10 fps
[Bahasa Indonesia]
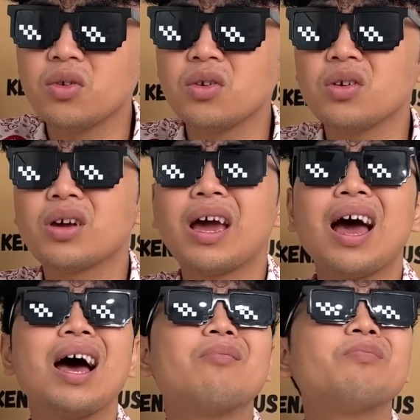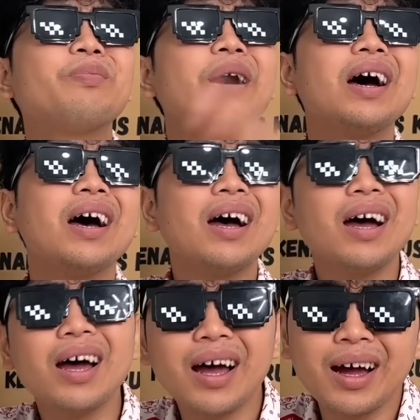Ih,
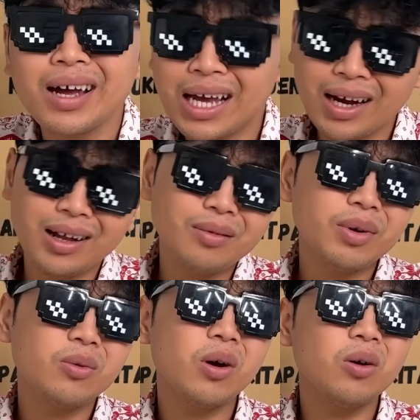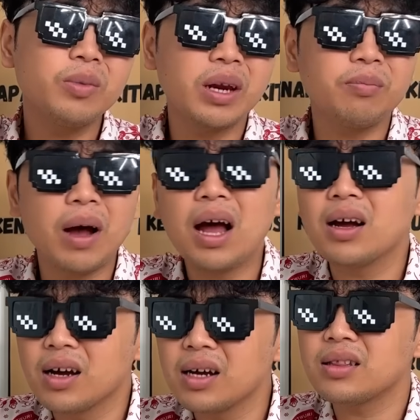gampang kalian berdua lo mirip
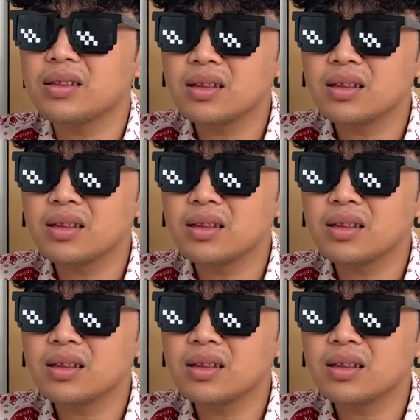banget.